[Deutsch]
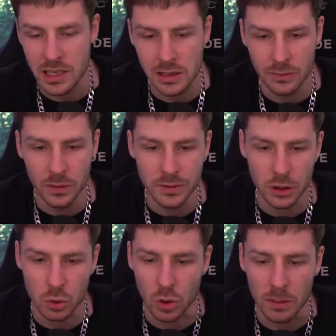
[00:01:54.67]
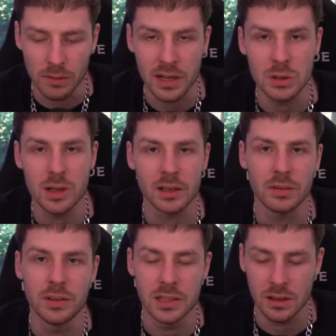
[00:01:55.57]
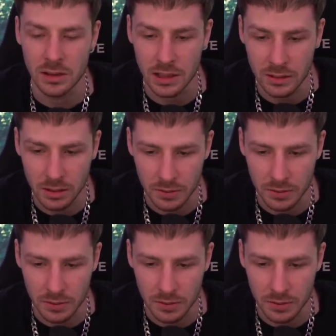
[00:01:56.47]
hier sind 15 Strohhalme, falls du die anderen 14 nicht